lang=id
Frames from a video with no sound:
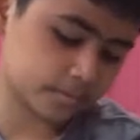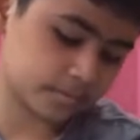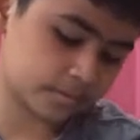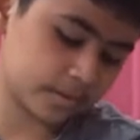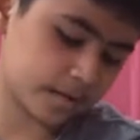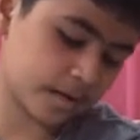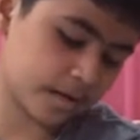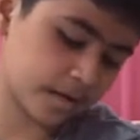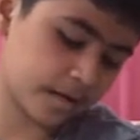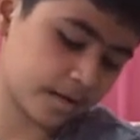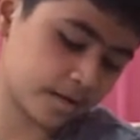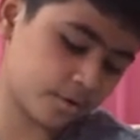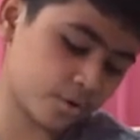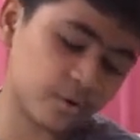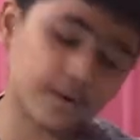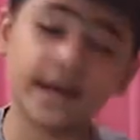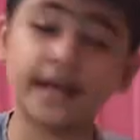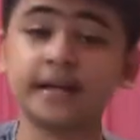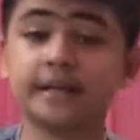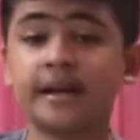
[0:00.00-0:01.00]
dan
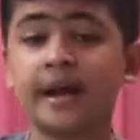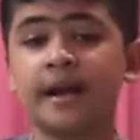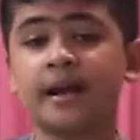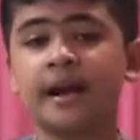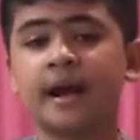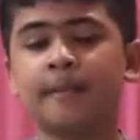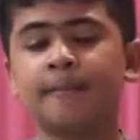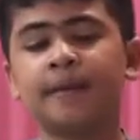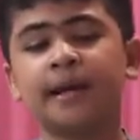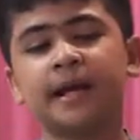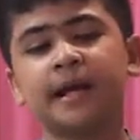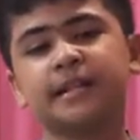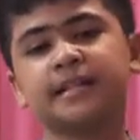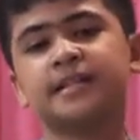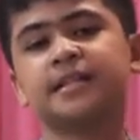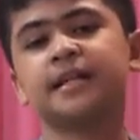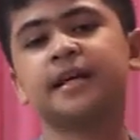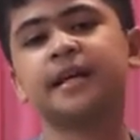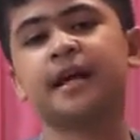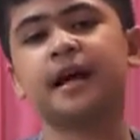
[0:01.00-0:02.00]
oke okay, dan
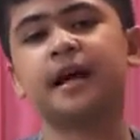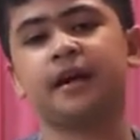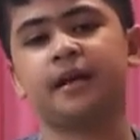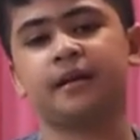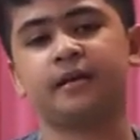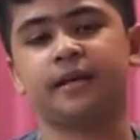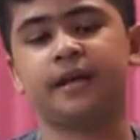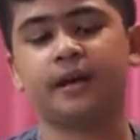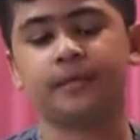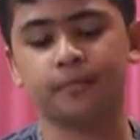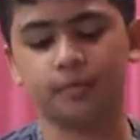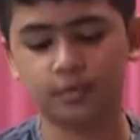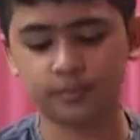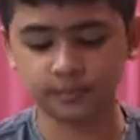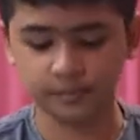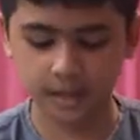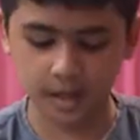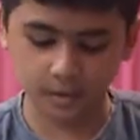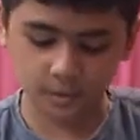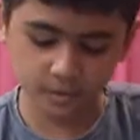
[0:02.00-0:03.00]
aplikasinya ya yang
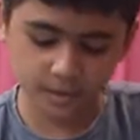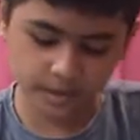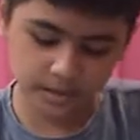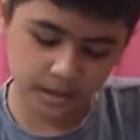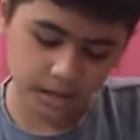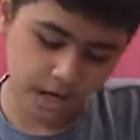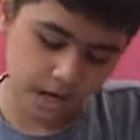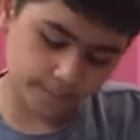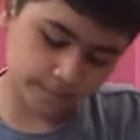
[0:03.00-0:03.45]
belum tahu ada